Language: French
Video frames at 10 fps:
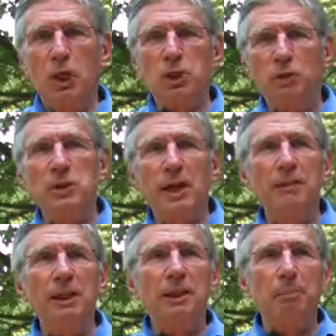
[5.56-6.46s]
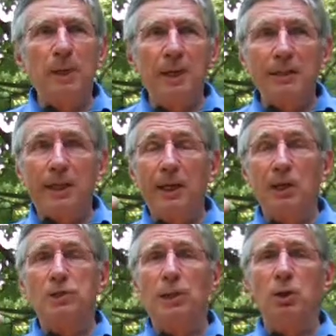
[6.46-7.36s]
Je vous invite à pénétrer dans
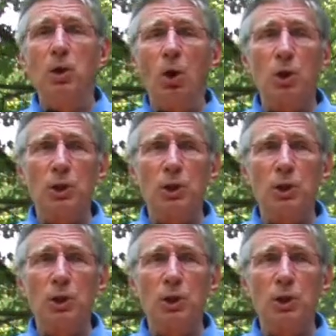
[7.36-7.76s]
cette gorge